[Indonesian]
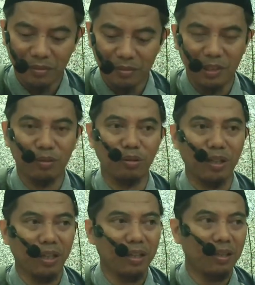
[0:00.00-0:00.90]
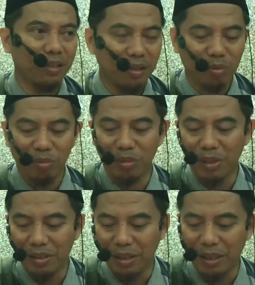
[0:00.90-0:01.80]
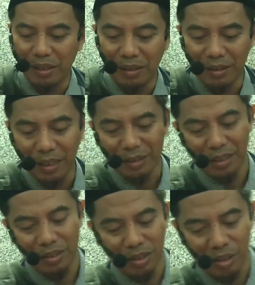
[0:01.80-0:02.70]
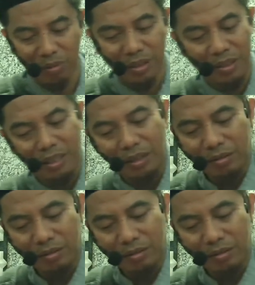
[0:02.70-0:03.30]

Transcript: Itu yang bermasalah, kata Syakib Arsalan.